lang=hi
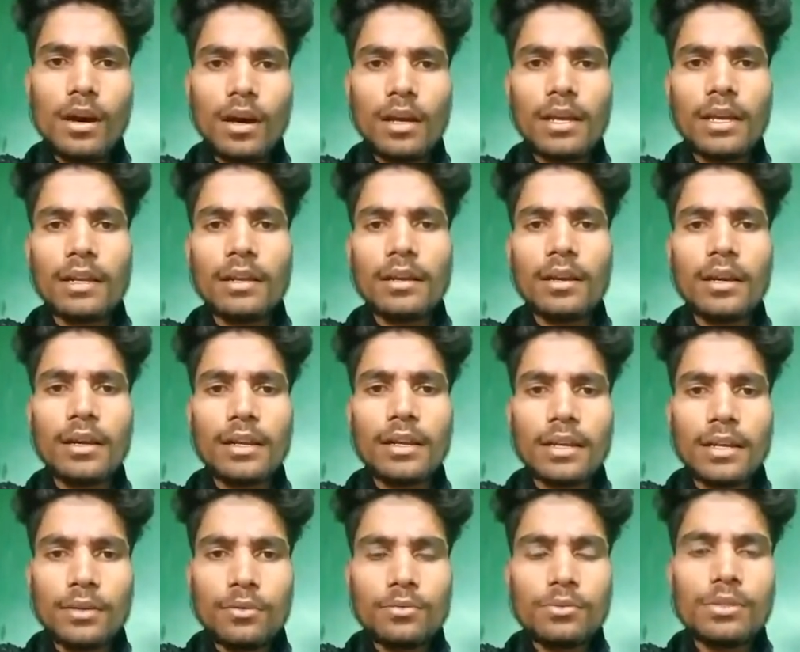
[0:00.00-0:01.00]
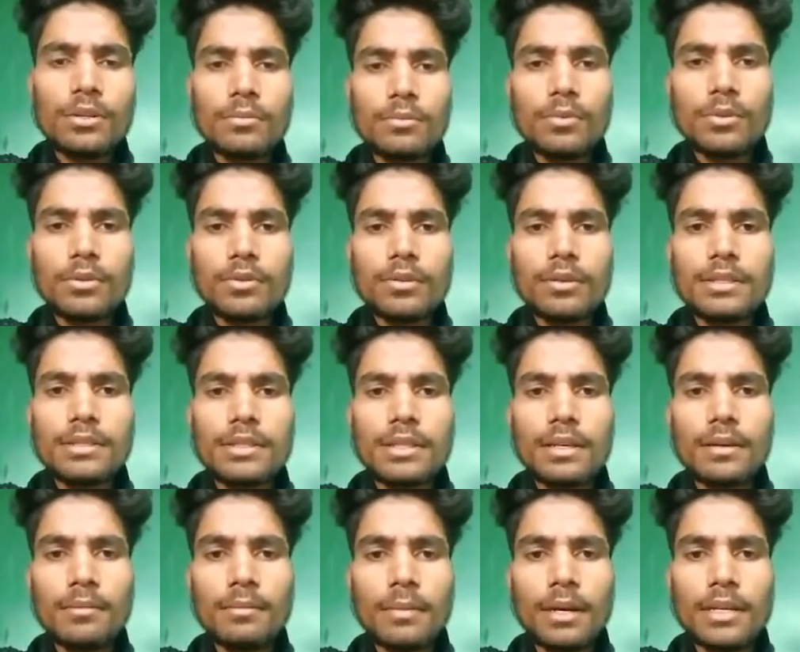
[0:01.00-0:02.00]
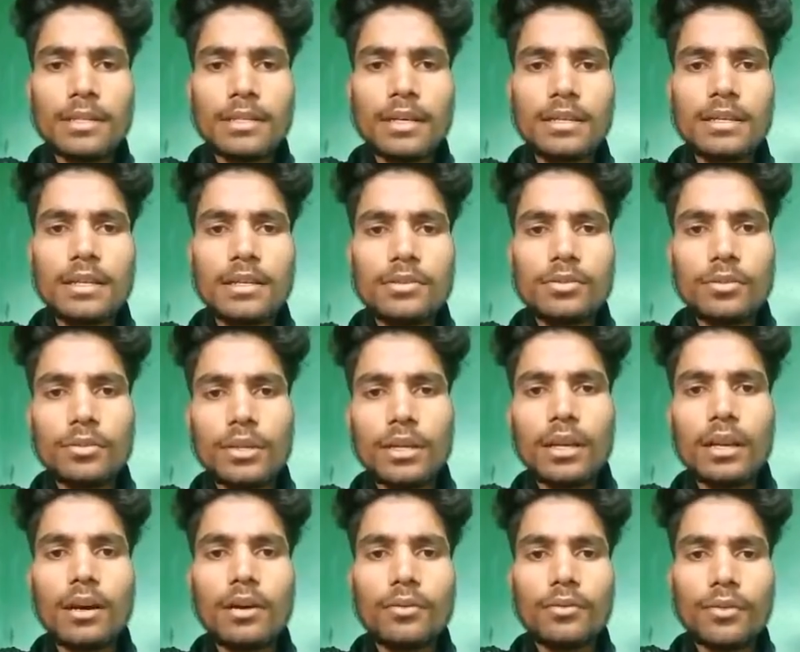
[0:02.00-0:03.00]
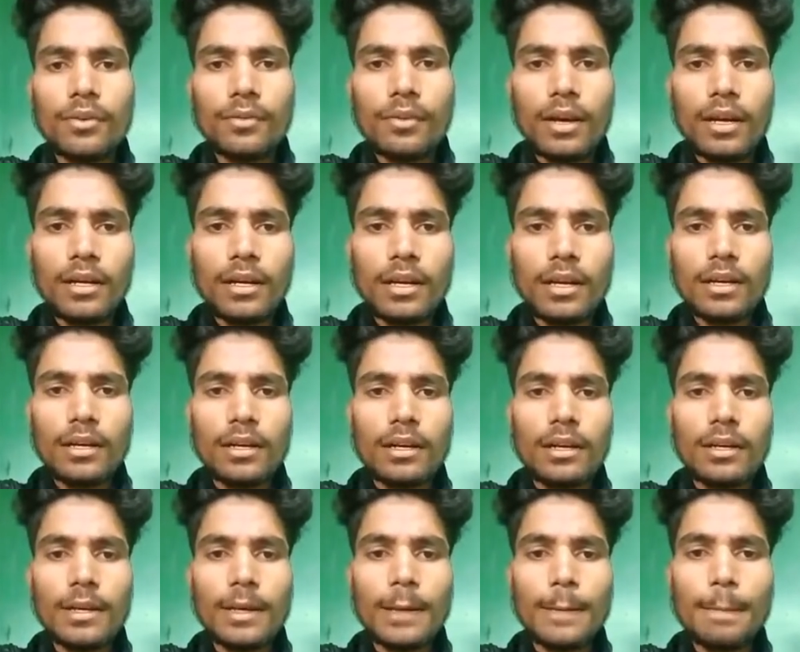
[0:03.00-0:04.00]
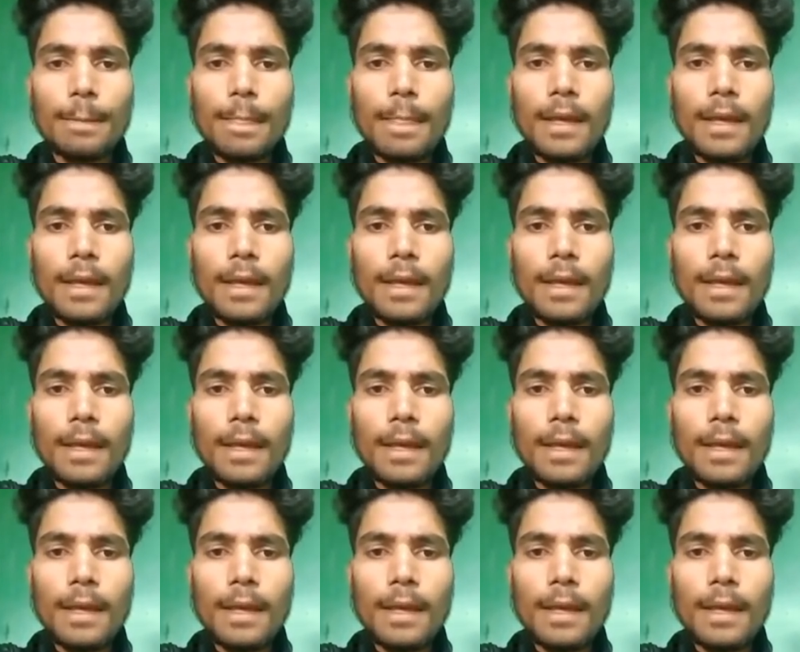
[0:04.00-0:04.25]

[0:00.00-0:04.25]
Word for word: आखिरकार क्यों जम्मू यूनिवर्सिटी हमारे साथ ये सौतेलाव व्यवहार कर रही है